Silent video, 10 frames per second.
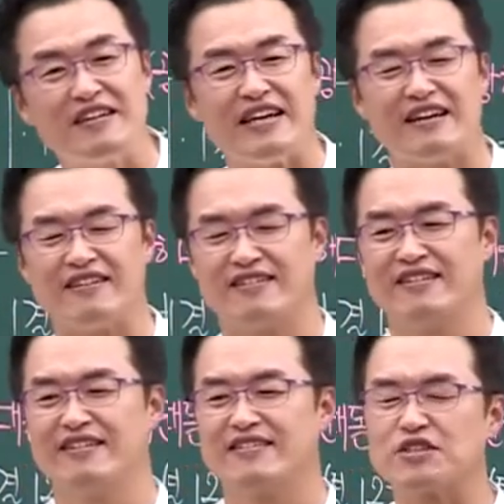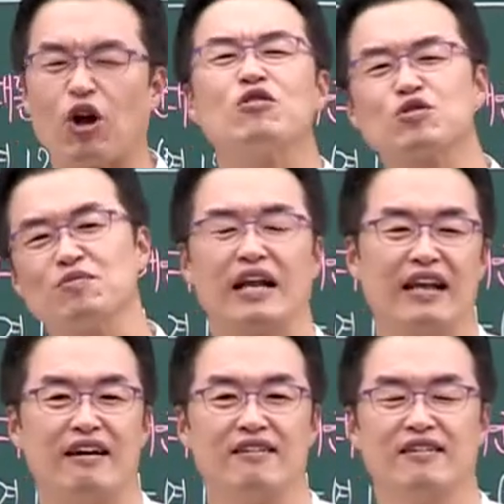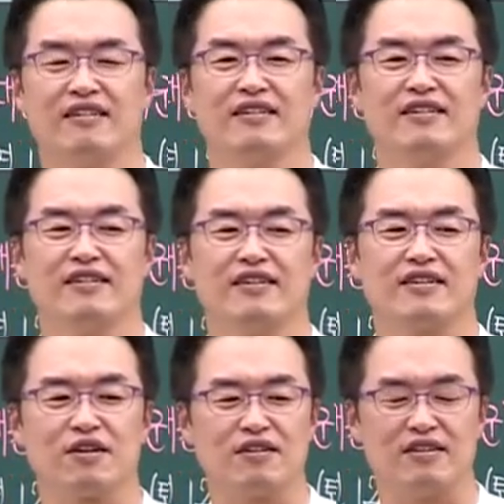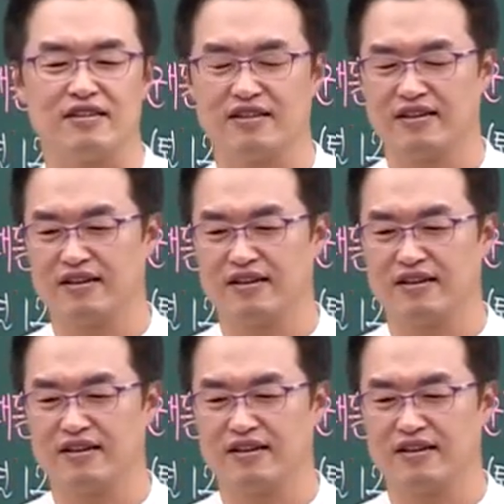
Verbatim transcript: 거예요. 근데 저는 좀 달라요. 예, 저는